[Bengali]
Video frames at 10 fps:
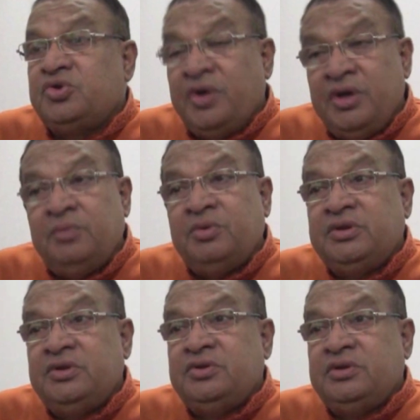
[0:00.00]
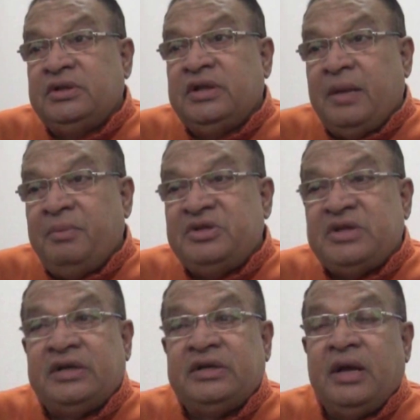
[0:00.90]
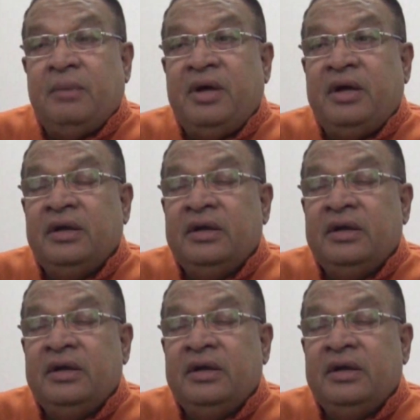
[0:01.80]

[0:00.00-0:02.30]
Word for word: শহীদ মুক্তিযুদ্ধদের নামে চারটা আমার